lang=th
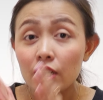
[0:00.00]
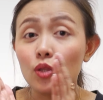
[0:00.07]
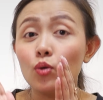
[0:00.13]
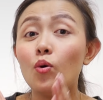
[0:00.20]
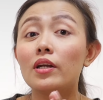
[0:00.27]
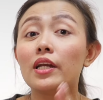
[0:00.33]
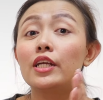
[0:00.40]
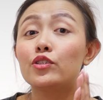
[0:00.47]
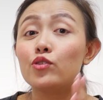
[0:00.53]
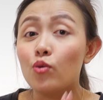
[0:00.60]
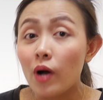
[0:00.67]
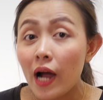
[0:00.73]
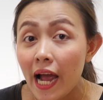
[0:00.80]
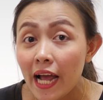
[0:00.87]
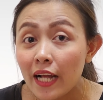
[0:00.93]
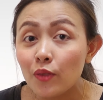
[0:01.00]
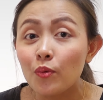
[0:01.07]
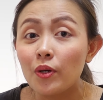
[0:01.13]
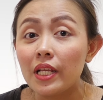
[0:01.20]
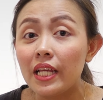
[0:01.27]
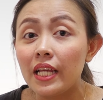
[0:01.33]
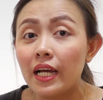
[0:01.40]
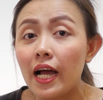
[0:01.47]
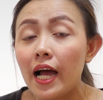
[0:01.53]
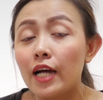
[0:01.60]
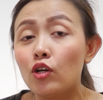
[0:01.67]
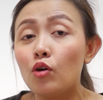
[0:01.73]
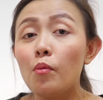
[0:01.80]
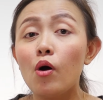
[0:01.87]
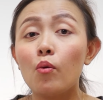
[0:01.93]
งตัวในโตร5ตัวนี้ค่ะ
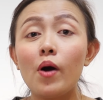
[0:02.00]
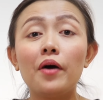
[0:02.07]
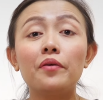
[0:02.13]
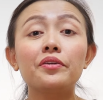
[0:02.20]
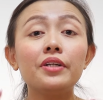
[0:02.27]
ต้องบอกว่า